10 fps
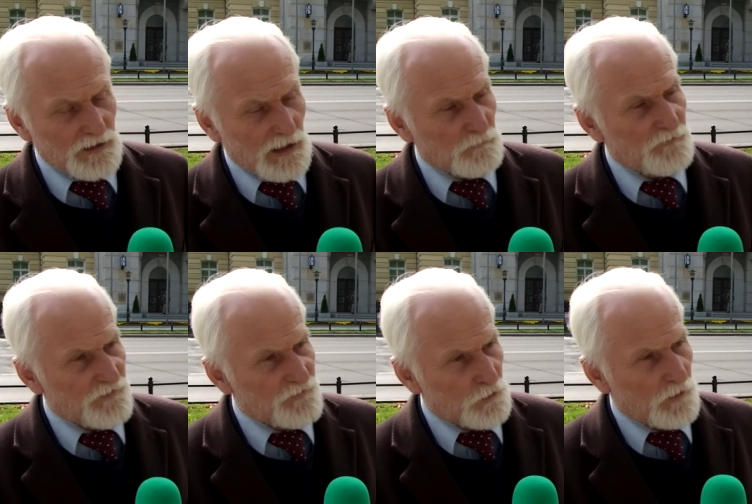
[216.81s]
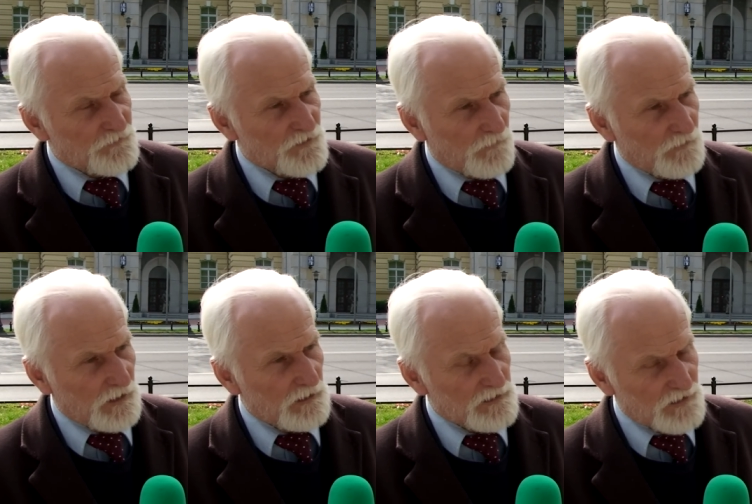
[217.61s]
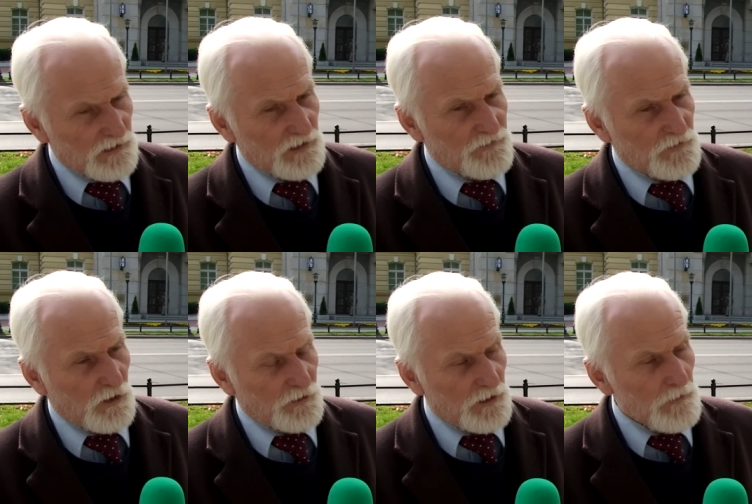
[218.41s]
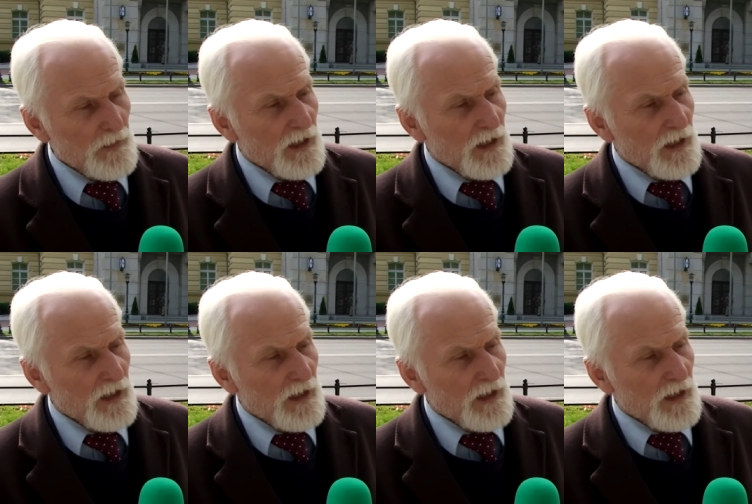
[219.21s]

jak mówię, surowcowej z jednej strony,